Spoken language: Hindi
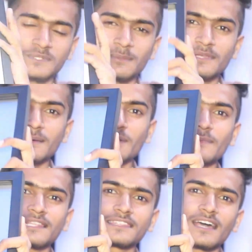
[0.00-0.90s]
से भी हमें
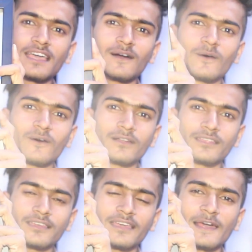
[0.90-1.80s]
मिलता है और
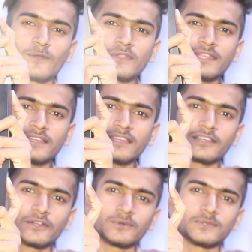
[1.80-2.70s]
ये हेलो ने
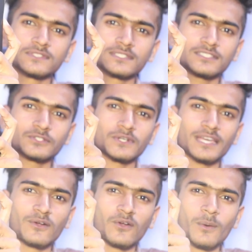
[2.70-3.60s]
उसकी जो
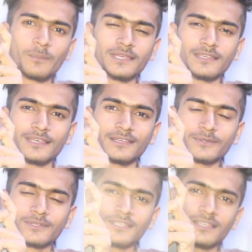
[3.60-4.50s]
है कॉपी की है
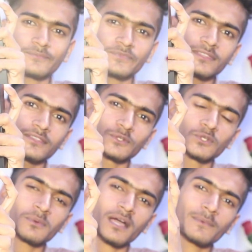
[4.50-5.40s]
क्योंकि
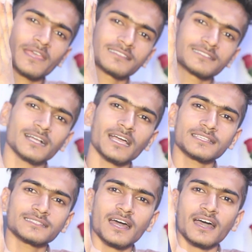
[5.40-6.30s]
यूट्यूब का भी ऐसा का
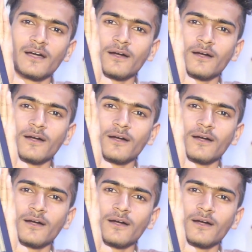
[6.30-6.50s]
ऐसा